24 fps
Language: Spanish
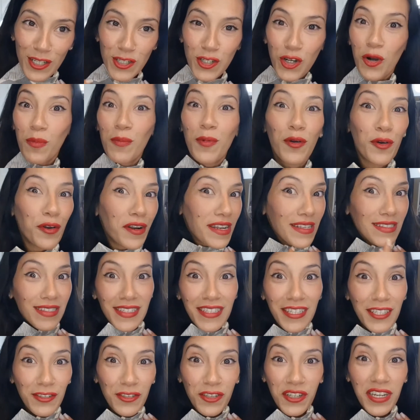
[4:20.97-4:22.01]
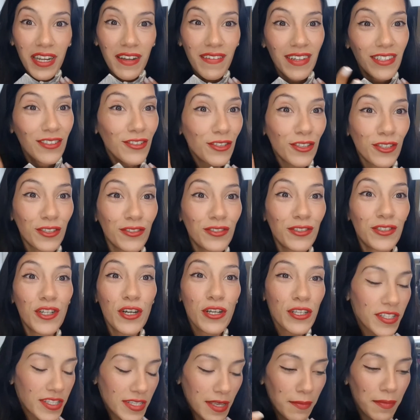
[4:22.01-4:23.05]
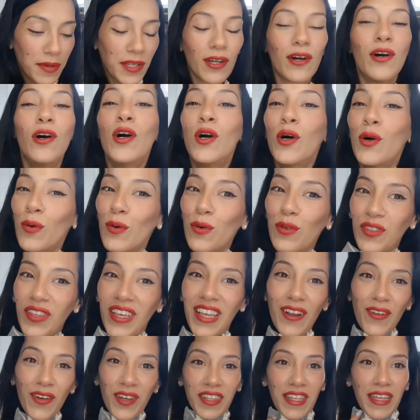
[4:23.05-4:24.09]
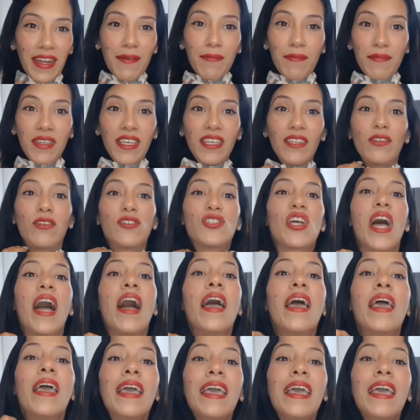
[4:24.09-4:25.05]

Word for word: Yo como recién estoy grabando, no, no sé, pero ustedes lo estarán viendo ya.